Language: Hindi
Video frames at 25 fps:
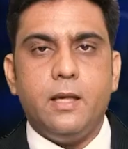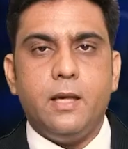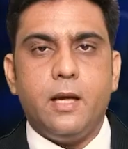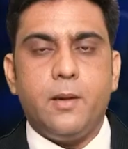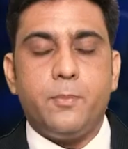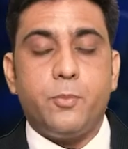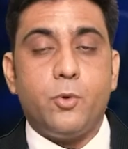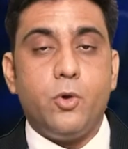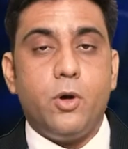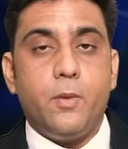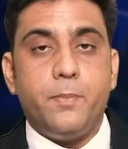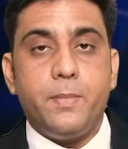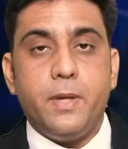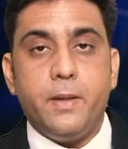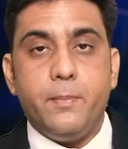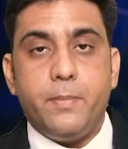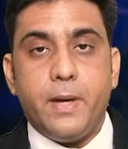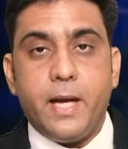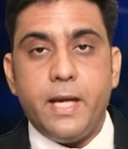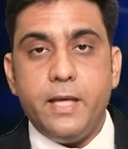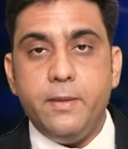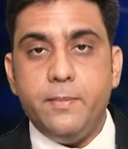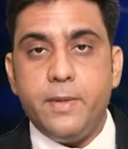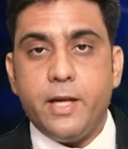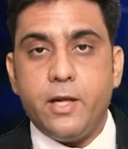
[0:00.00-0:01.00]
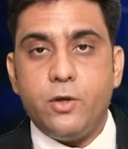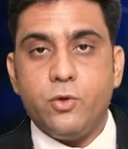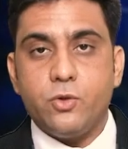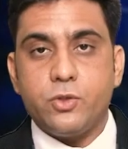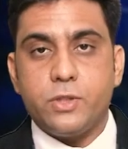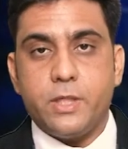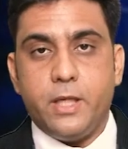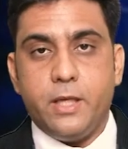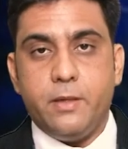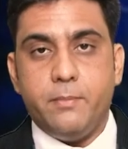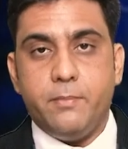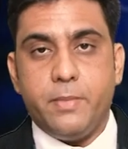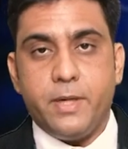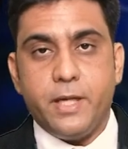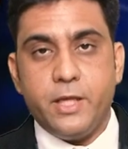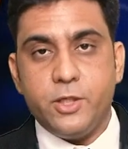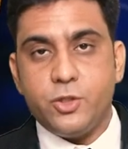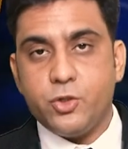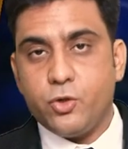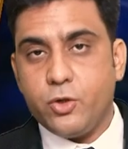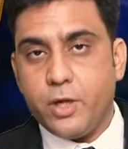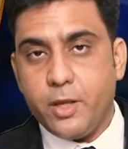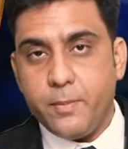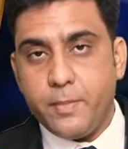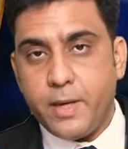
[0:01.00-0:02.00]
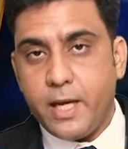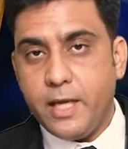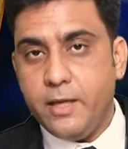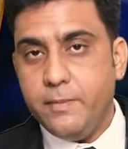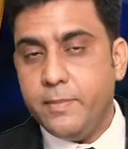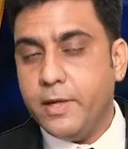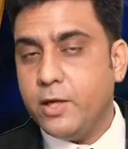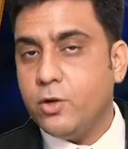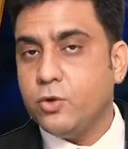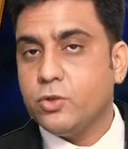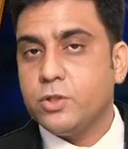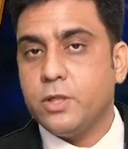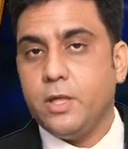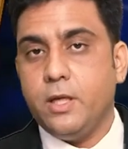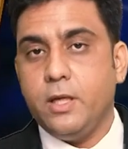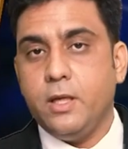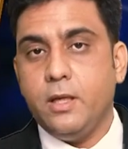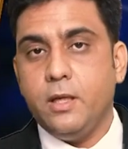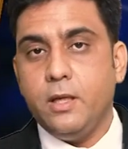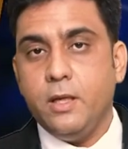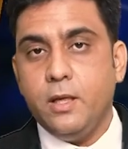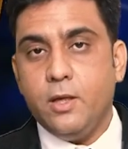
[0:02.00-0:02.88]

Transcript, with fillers: आपको अपने भाई बहनों से बड़े छोटे भाई बहनों से